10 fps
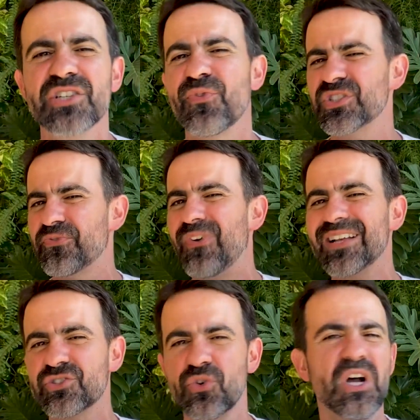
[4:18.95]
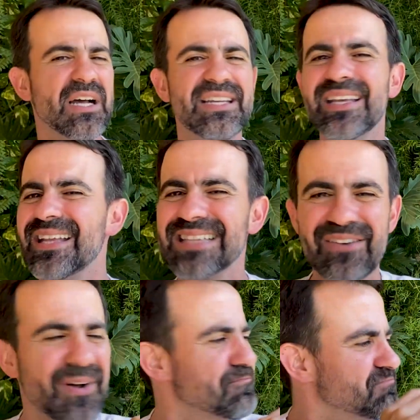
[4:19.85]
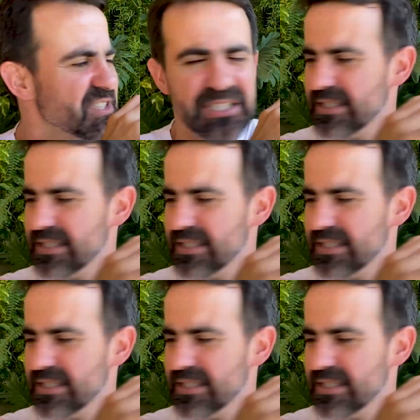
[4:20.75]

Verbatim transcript: Se fosse fácil, ninguém estava